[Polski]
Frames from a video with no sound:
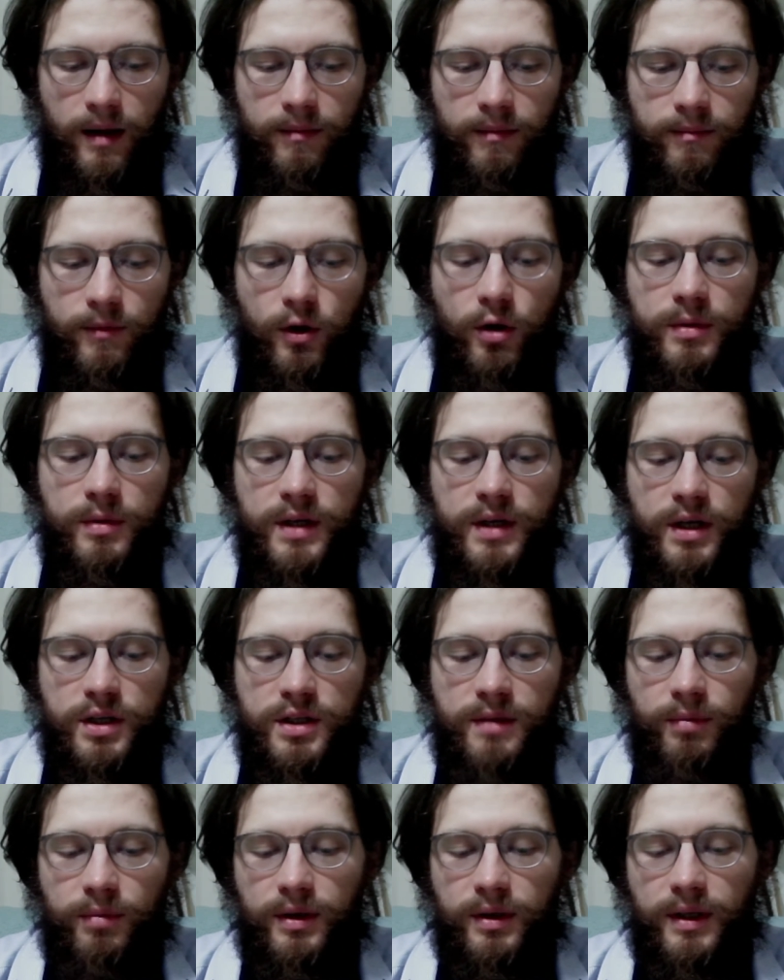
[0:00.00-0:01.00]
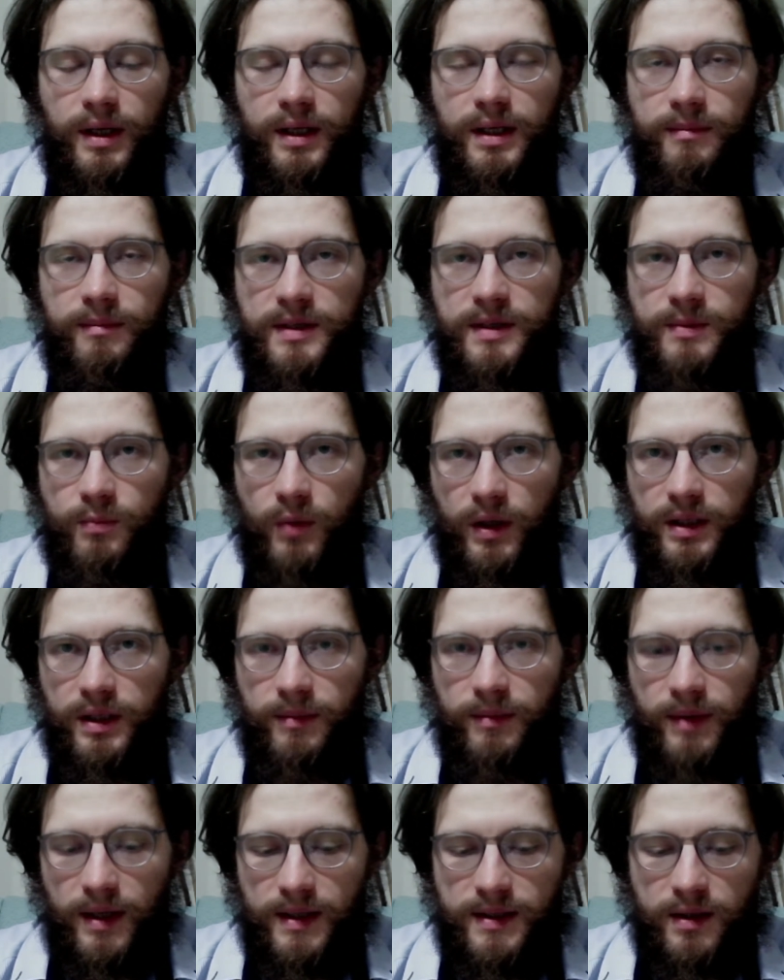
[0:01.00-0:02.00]
Mogą być także poddani bezpłatnym
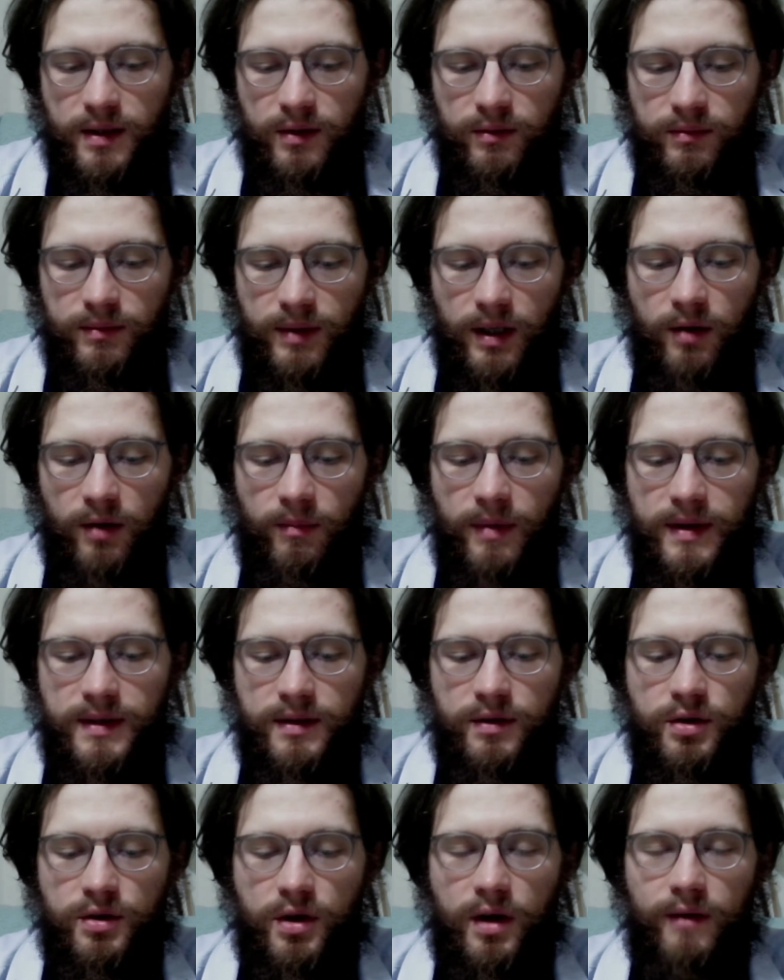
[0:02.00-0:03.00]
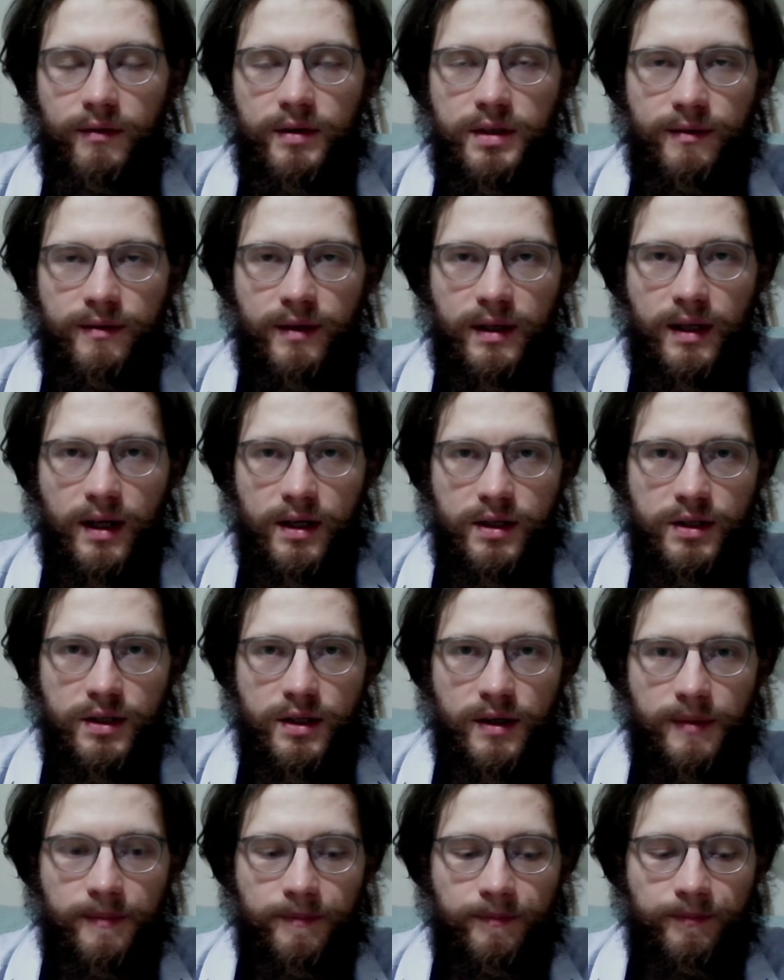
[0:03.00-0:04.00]
testom na obecność COVID-19.
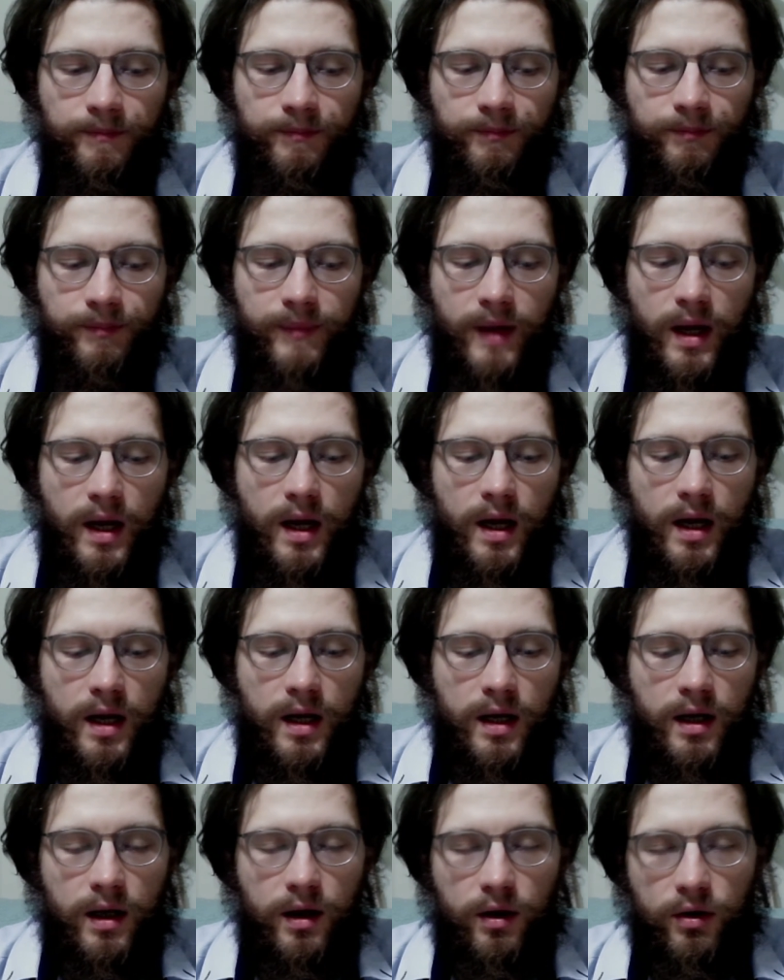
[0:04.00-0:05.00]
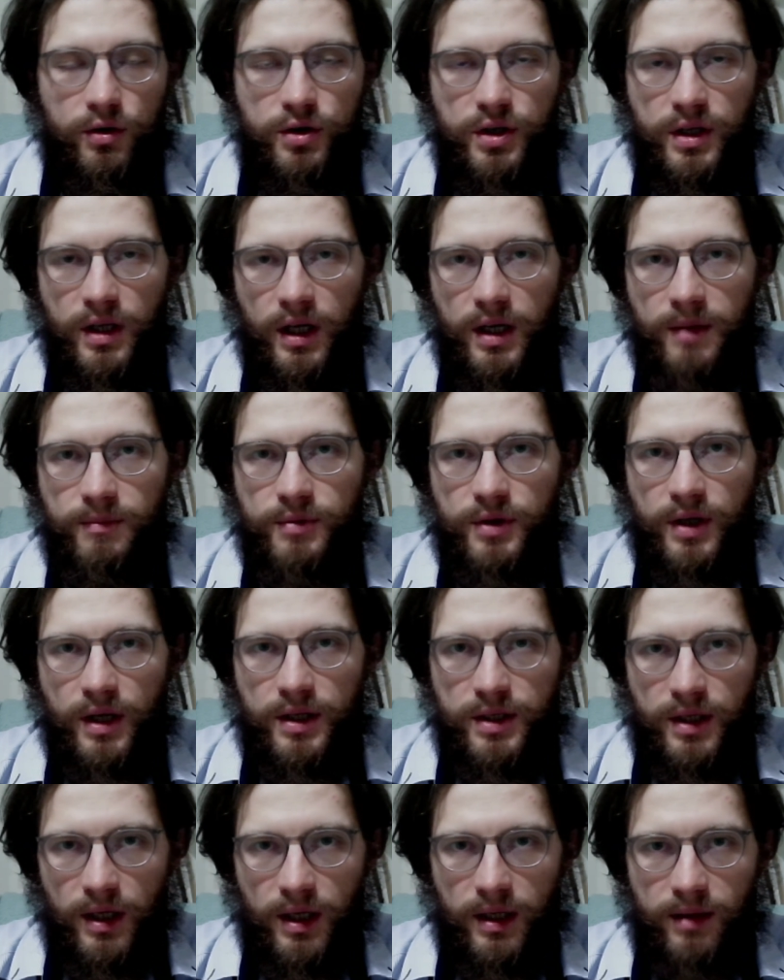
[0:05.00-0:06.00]
Rodzina i
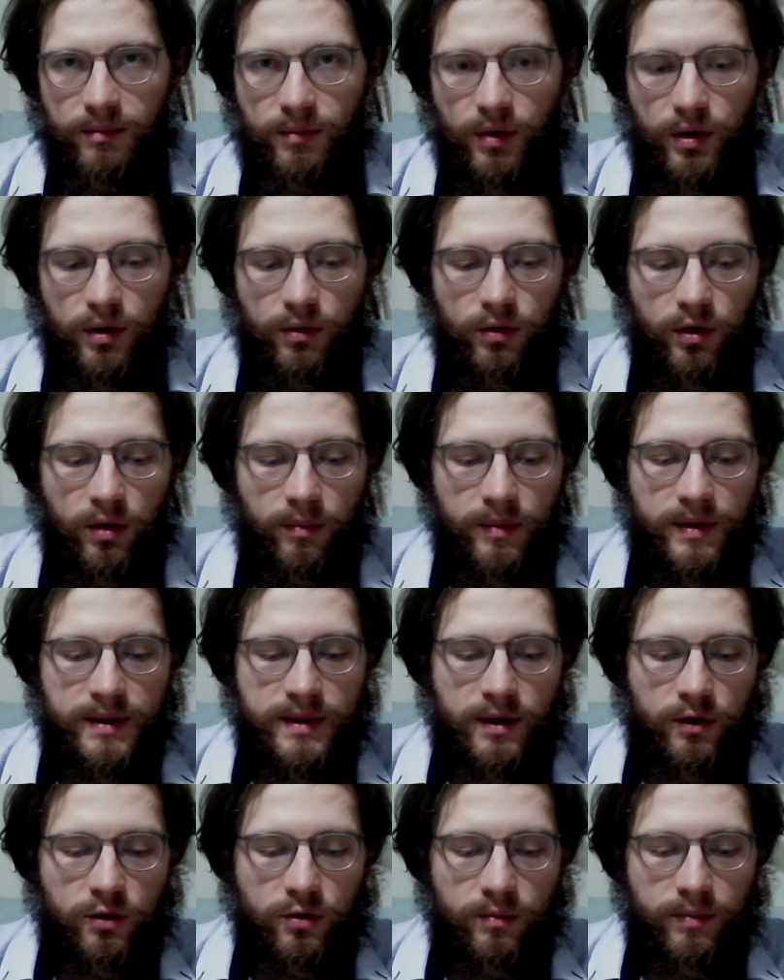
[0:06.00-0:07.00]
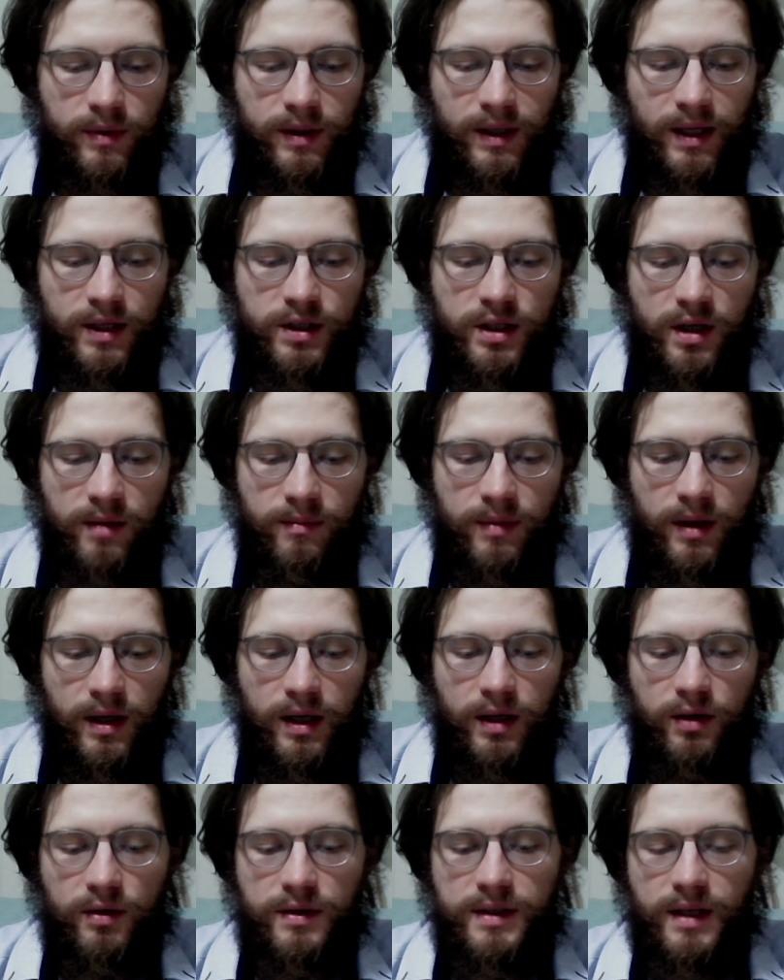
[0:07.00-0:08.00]
przyjaciele mogą robić zakupy dla Ciebie
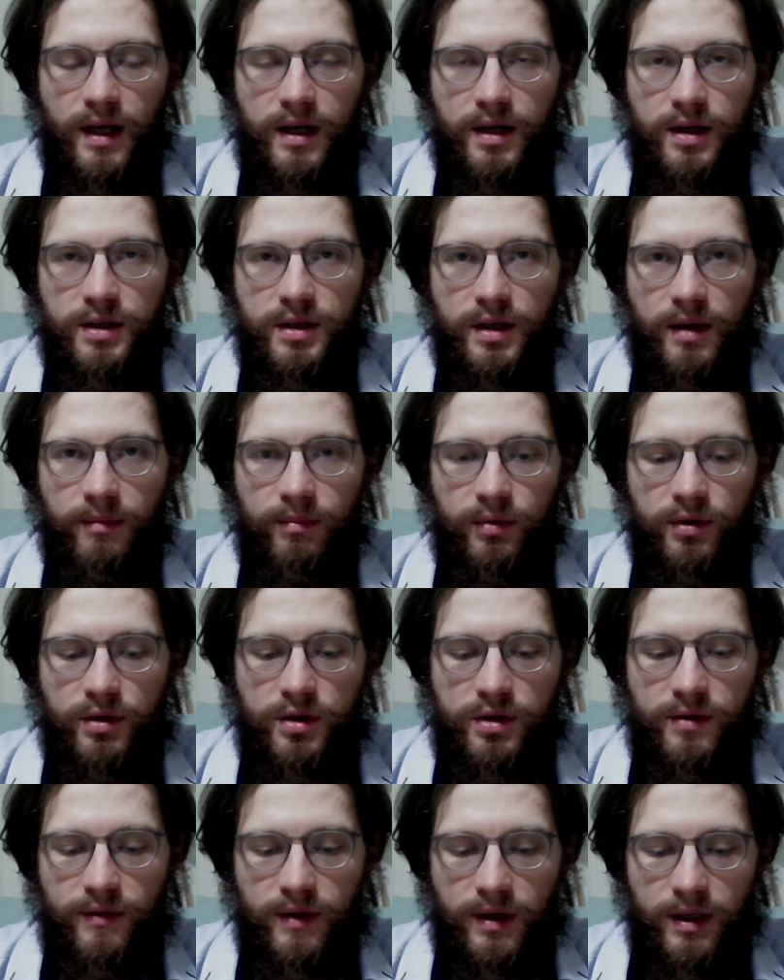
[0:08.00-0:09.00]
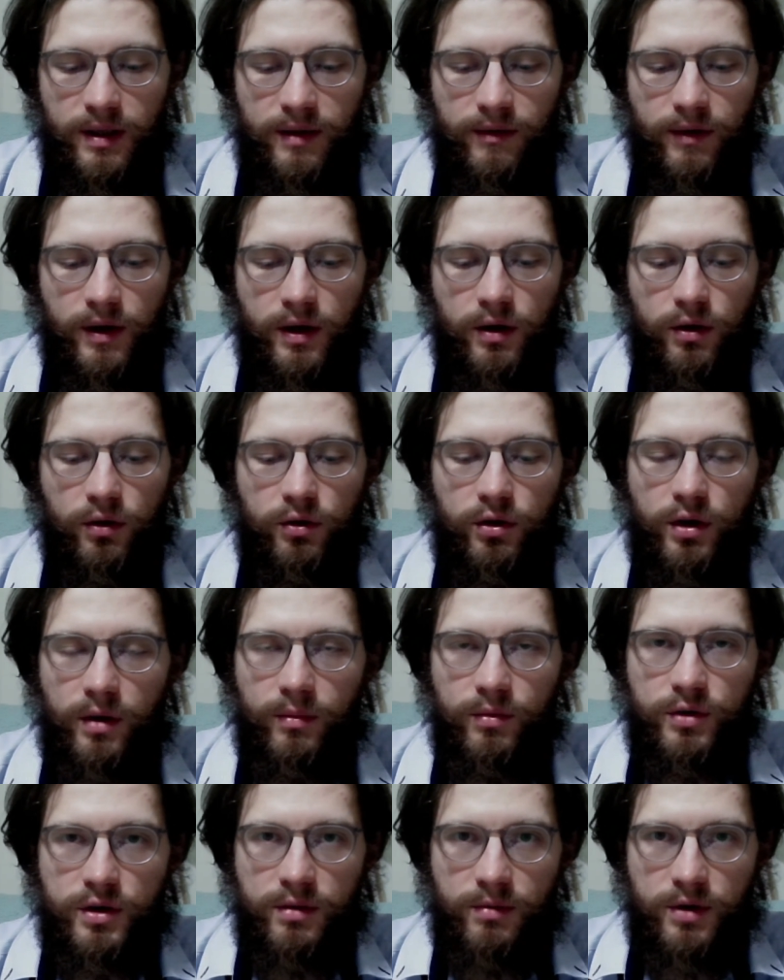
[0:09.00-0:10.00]
i dostarczać je pod drzwi Twojego
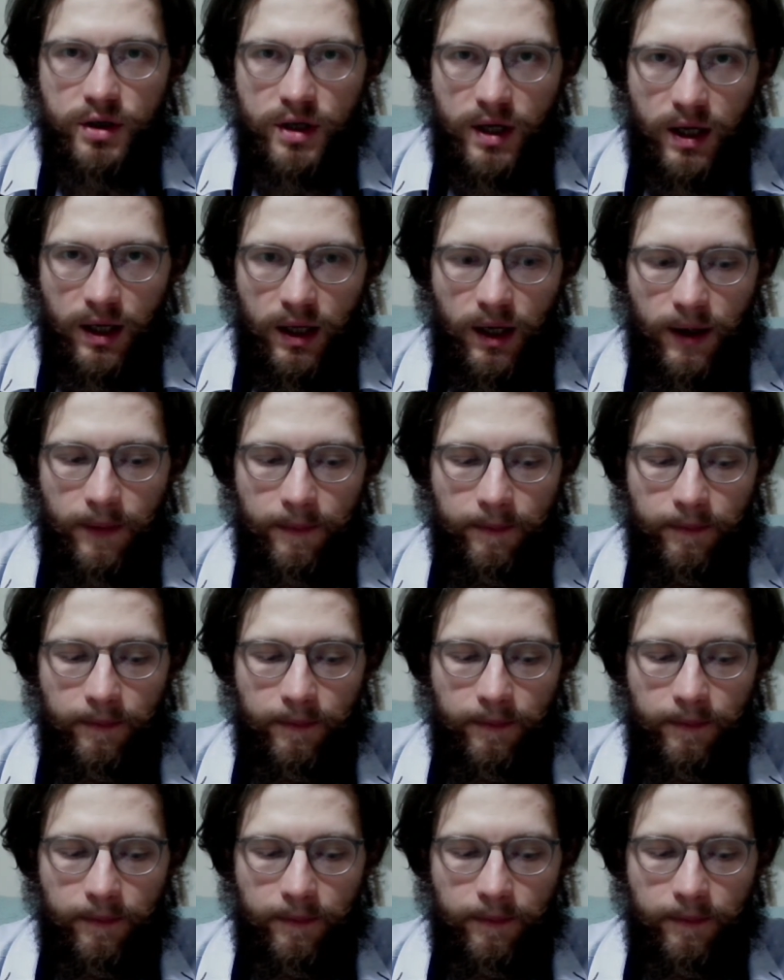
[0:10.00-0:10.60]
domu czy mieszkania.